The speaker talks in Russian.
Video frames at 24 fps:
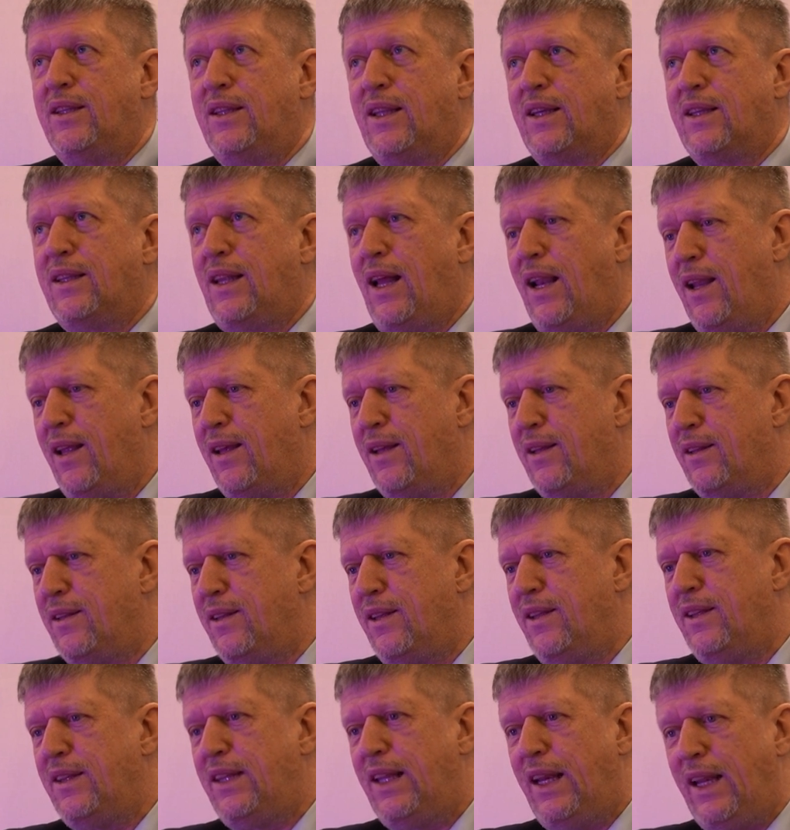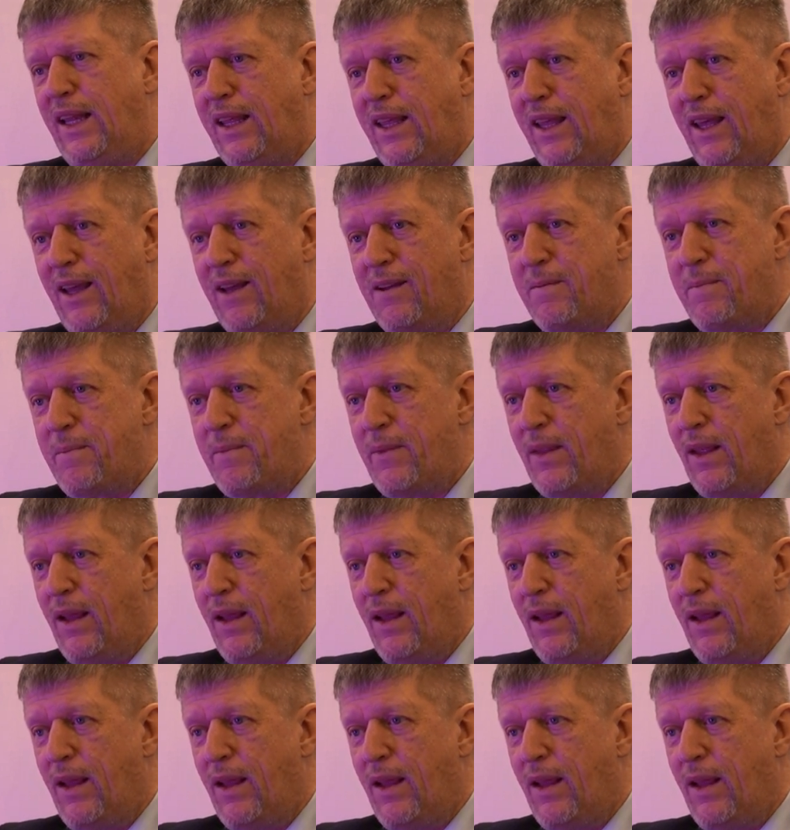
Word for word: и так далее, интриги.